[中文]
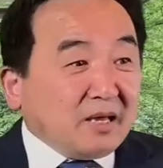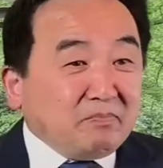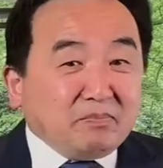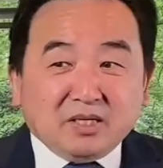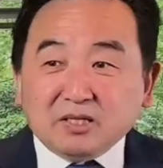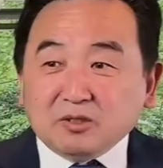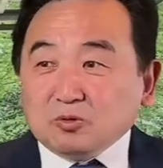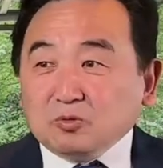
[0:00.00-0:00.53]

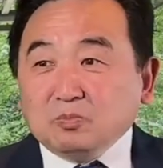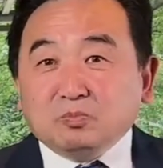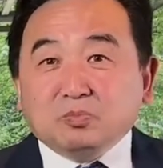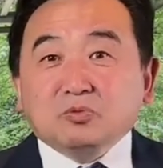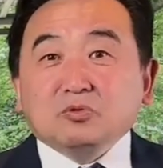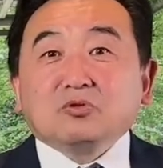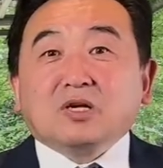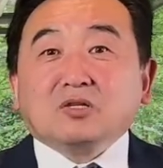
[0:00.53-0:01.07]
迷中
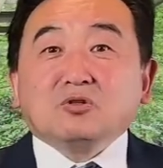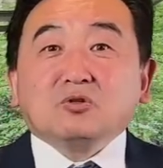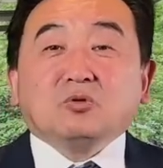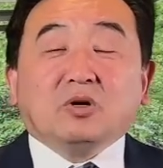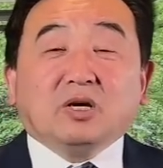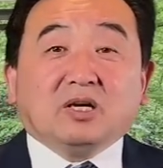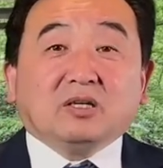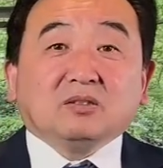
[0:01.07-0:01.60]
不算
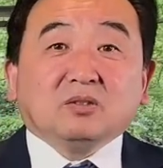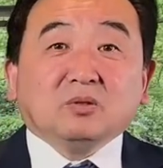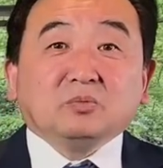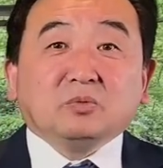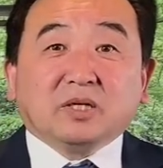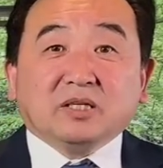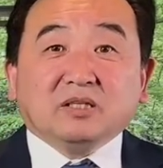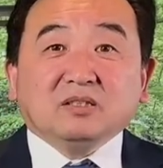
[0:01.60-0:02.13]
错呀，对不
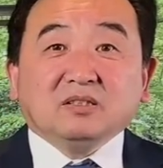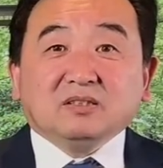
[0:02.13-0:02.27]
对？